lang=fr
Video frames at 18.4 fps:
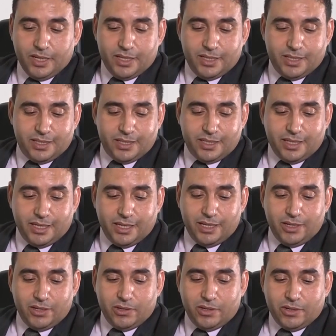
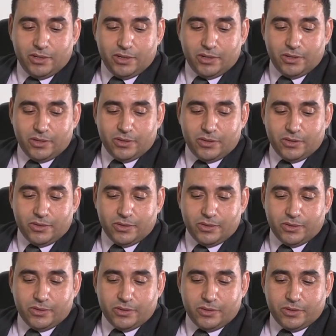c'est
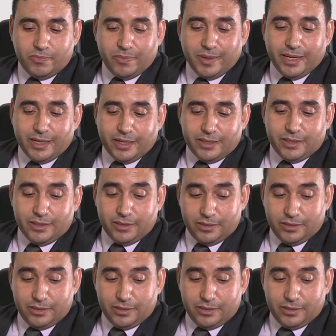le par